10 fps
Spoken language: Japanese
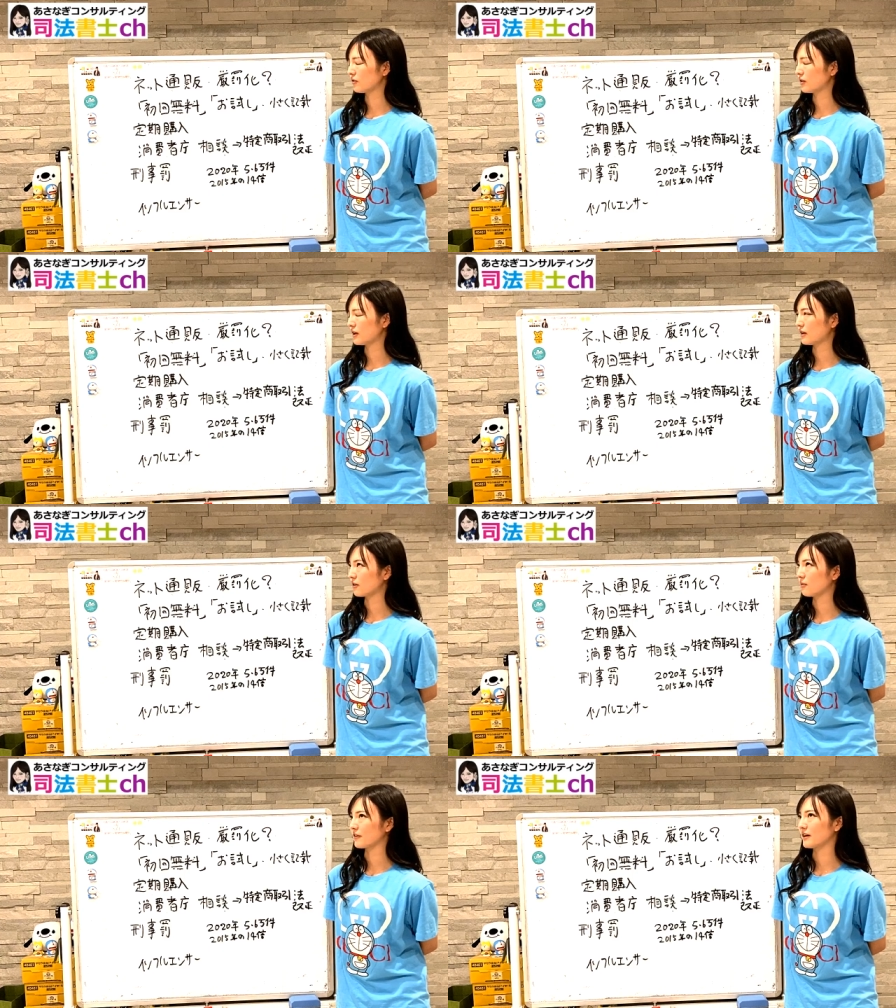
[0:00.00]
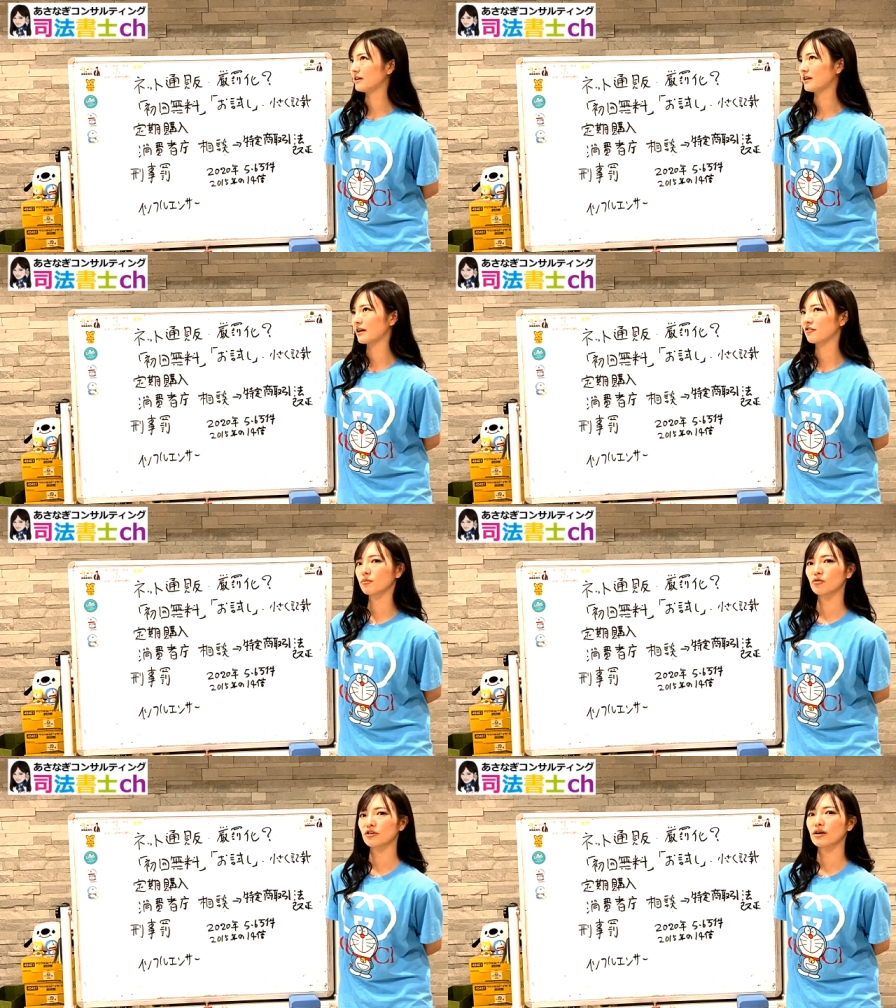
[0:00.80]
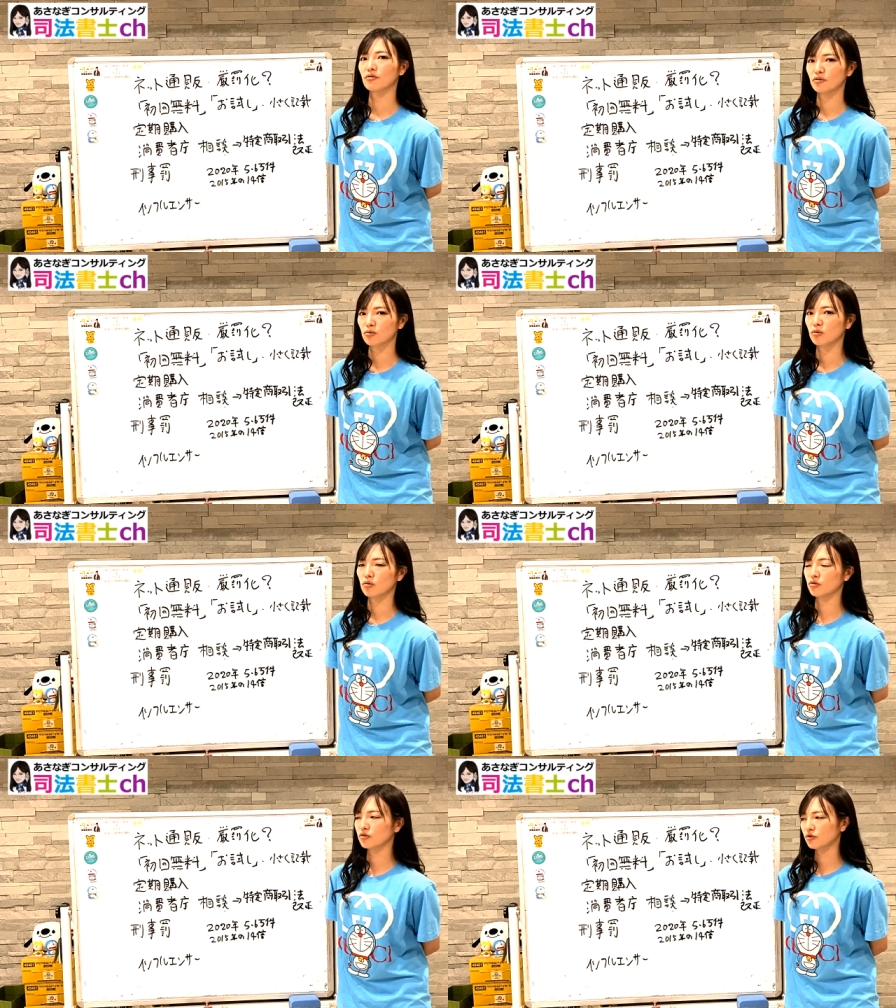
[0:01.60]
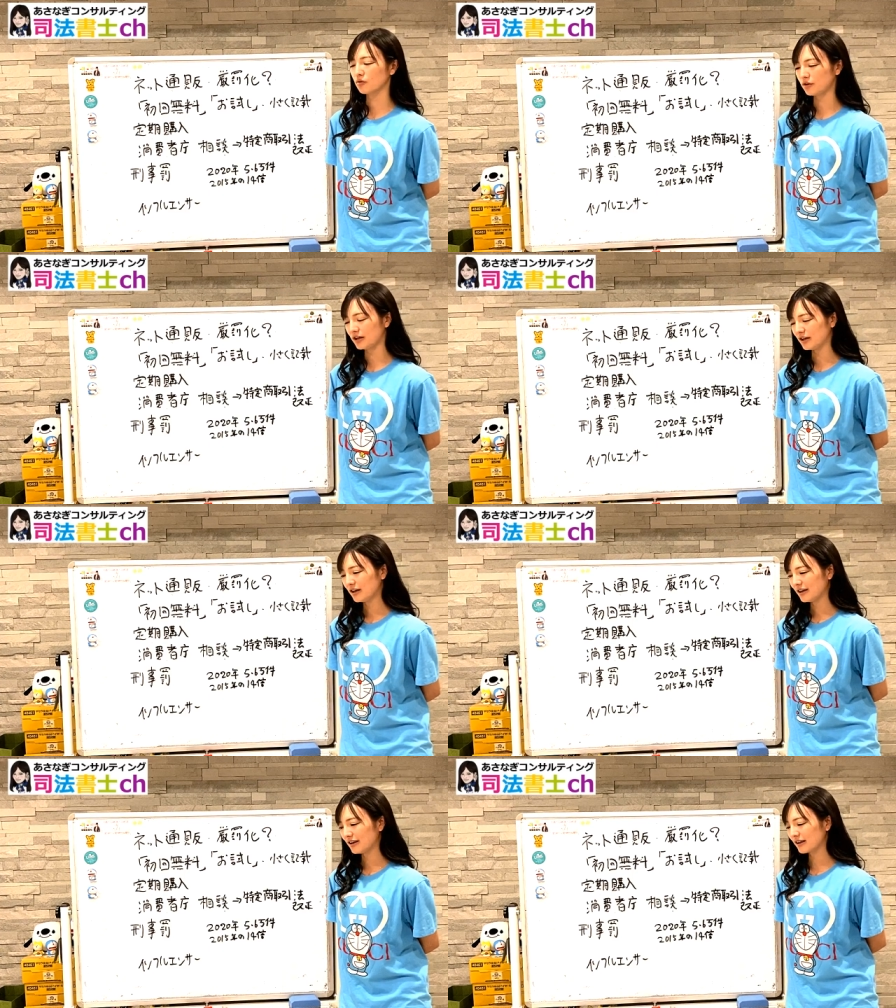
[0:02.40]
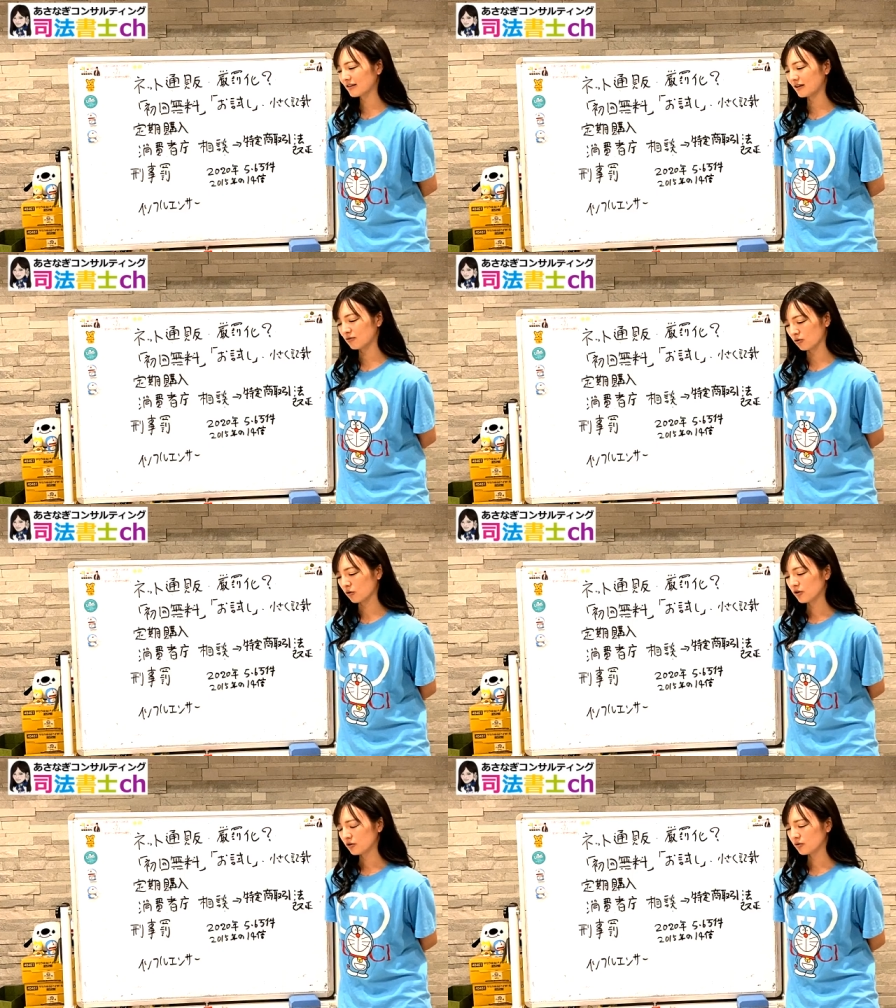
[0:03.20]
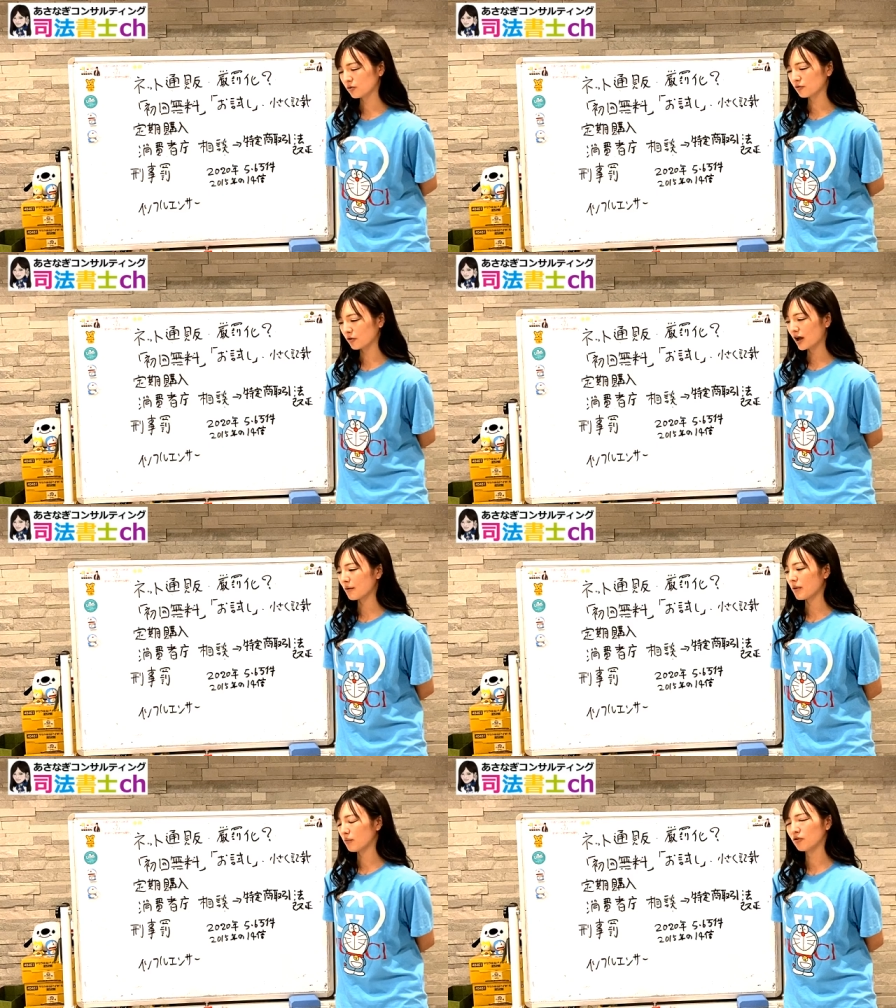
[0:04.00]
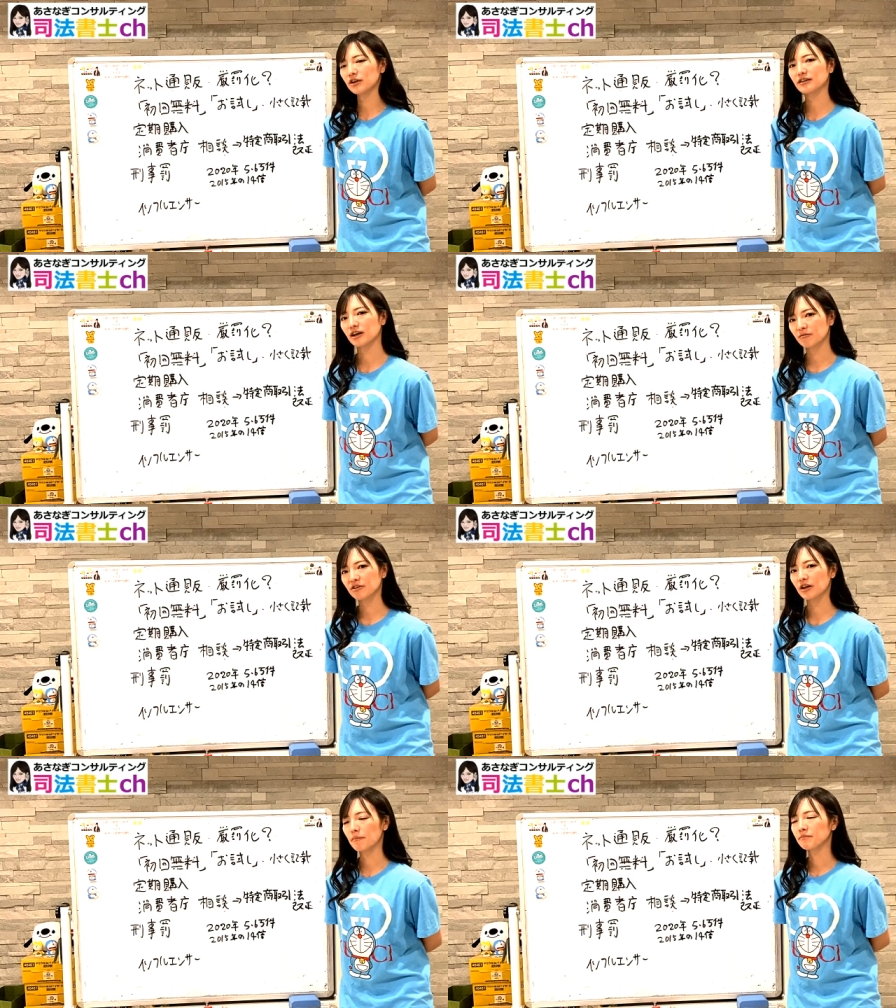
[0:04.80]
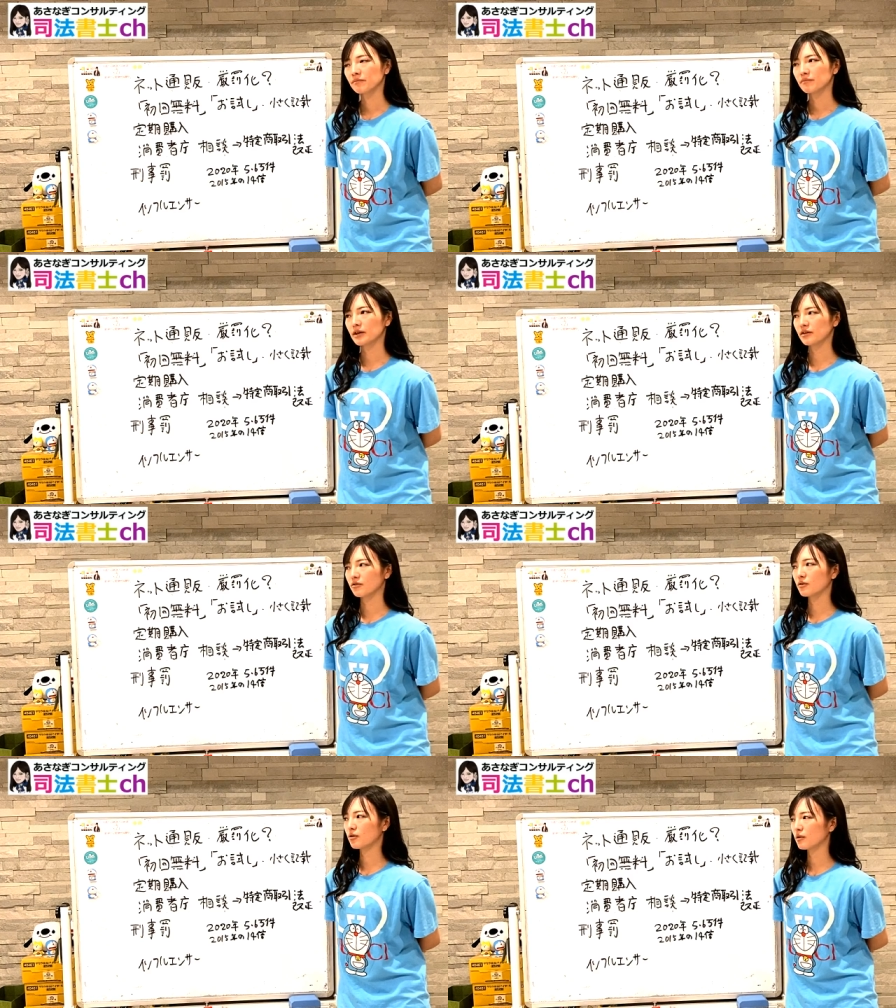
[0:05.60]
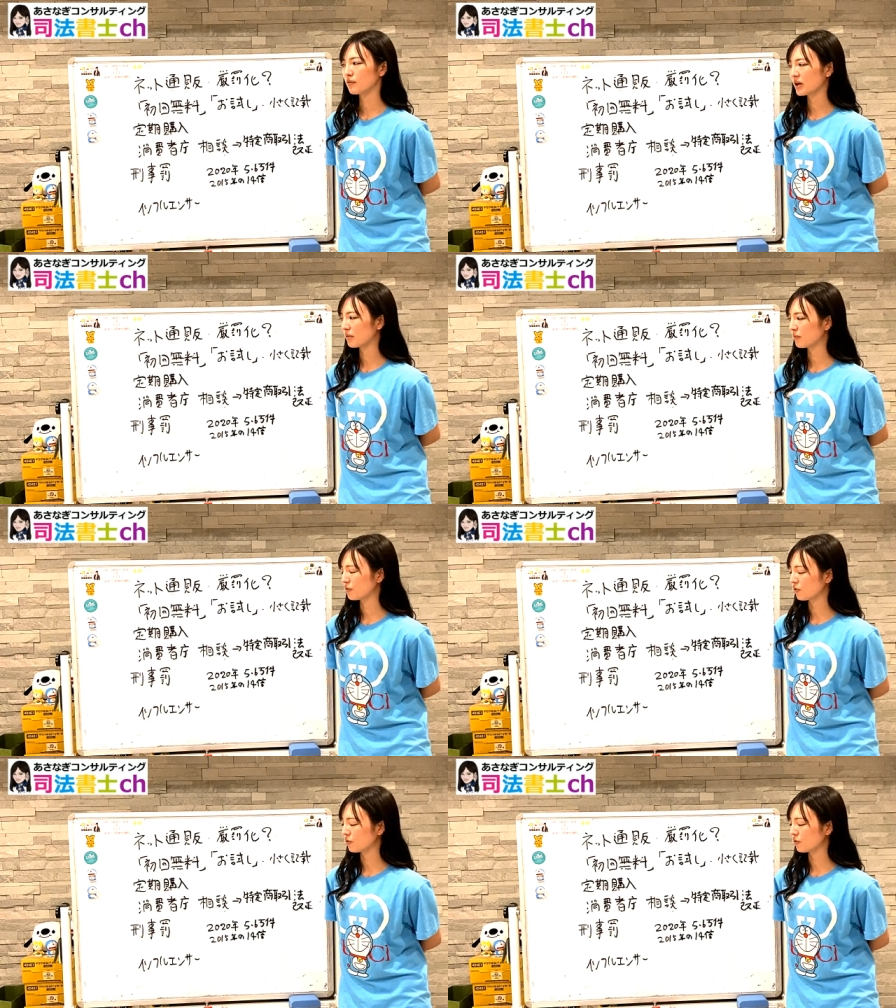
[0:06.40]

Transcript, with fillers: あごめんなさい脱毛サロンの広告塔になっているということが、まあ、問題視されましたでそれは、まあ、